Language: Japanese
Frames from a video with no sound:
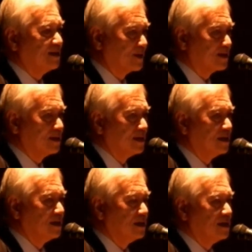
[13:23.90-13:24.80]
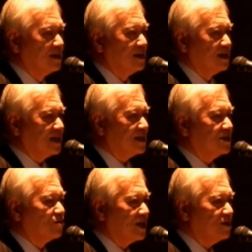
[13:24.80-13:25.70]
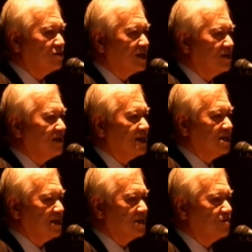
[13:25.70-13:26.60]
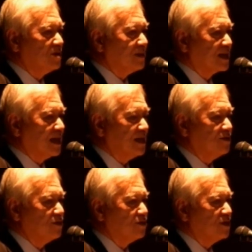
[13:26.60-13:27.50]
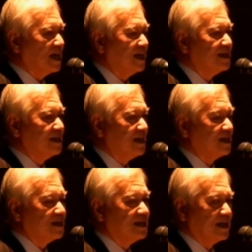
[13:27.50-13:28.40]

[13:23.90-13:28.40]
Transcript: ありますしかしその後実はイギリスも今対応を変えてきて